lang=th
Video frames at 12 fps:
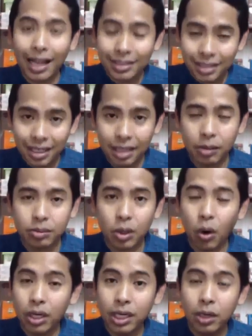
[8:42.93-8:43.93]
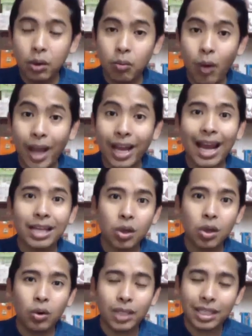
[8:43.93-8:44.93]
การเจริญเติบโต คือ วัยกำลัง
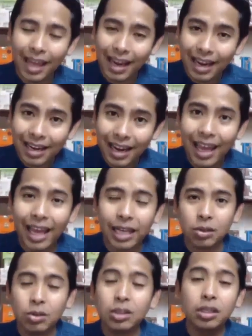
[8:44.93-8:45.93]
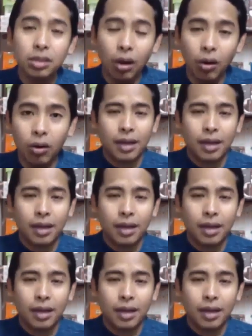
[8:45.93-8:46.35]
โต ตั้งแต่เล็ก ๆ จนถึงโต